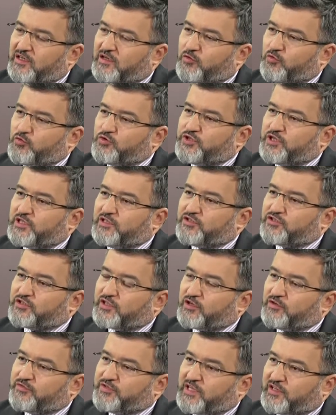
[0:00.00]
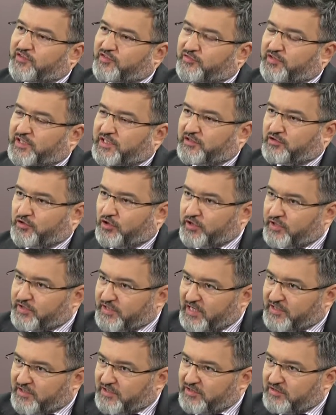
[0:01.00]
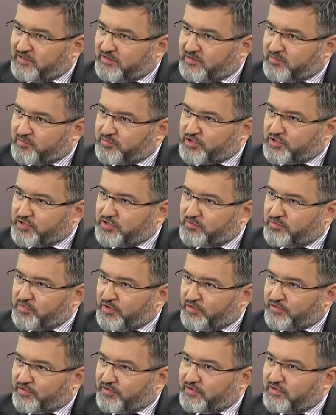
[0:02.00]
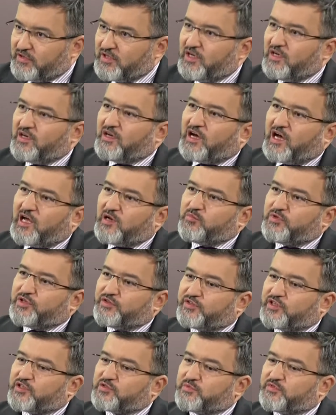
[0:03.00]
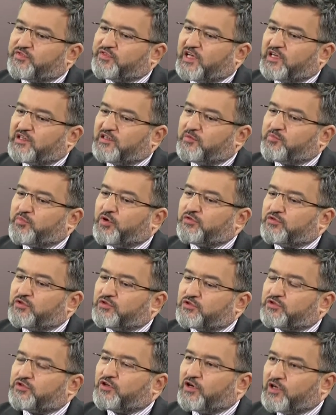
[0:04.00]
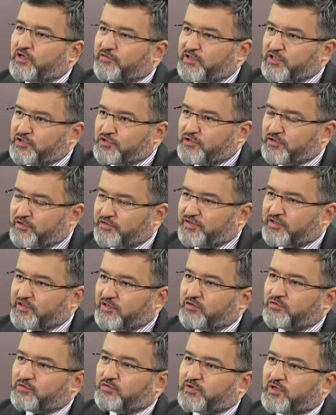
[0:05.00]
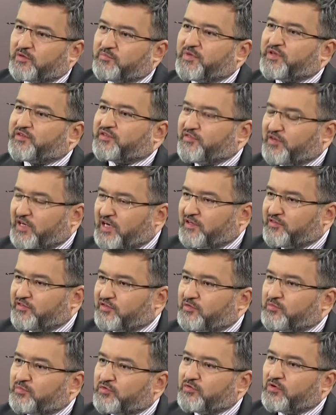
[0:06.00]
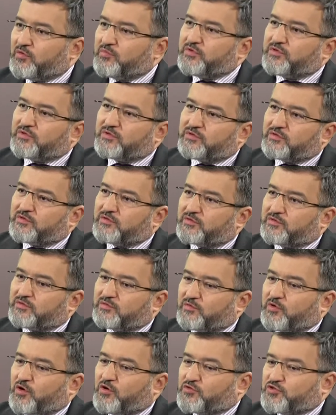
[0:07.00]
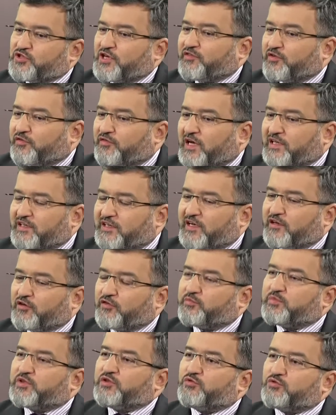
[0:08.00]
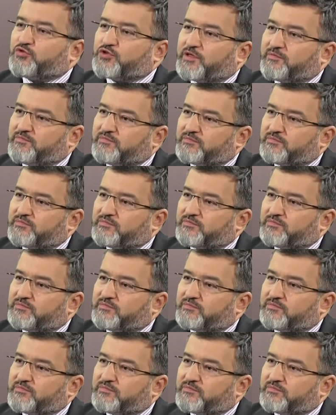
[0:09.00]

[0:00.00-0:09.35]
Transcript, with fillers: udzielić tego finansowania trochę taniej, przedsiębiorcy, albo jesteśmy w stanie podjąć trochę większe ryzyko, które bez gwarancji byłoby szacowane jako zbyt duże.